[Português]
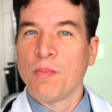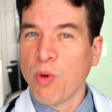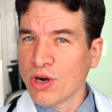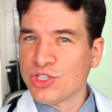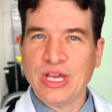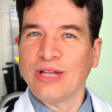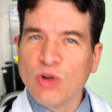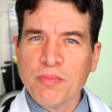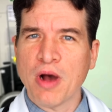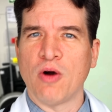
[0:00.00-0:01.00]
por dia é
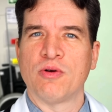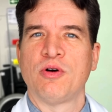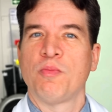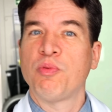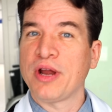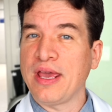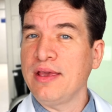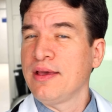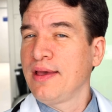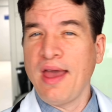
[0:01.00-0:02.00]
normal,
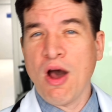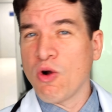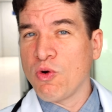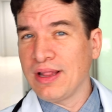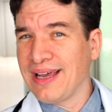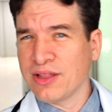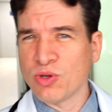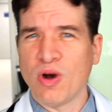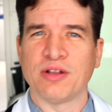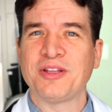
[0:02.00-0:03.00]
porém é algo
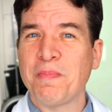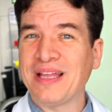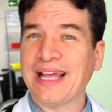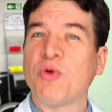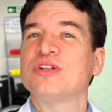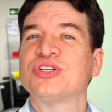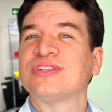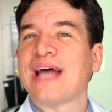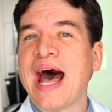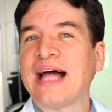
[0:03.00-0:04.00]
aleatório, depende da
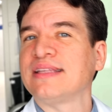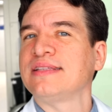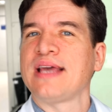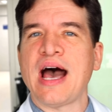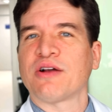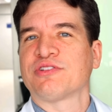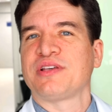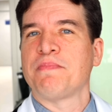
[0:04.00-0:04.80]
quantidade de água que você